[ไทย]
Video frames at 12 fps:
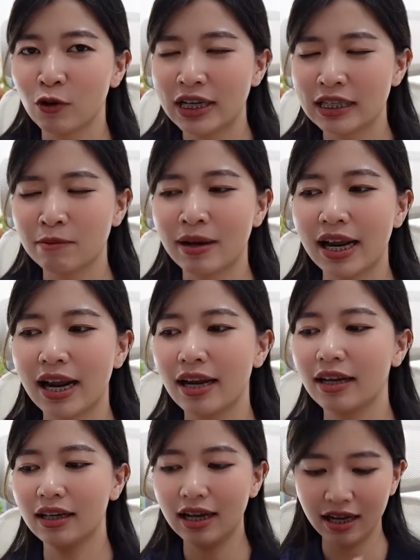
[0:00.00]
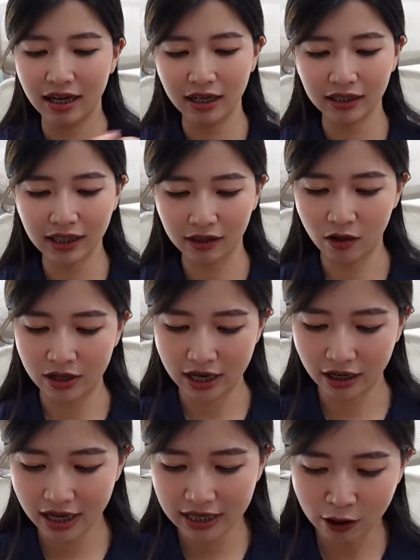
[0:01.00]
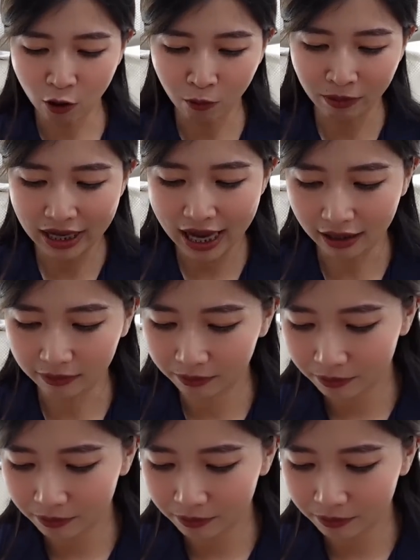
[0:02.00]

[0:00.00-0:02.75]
ตัวเองซื้อมาได้ไง เออแต่ตอนเนี้ยก็น่าจะครบแล้วแหละ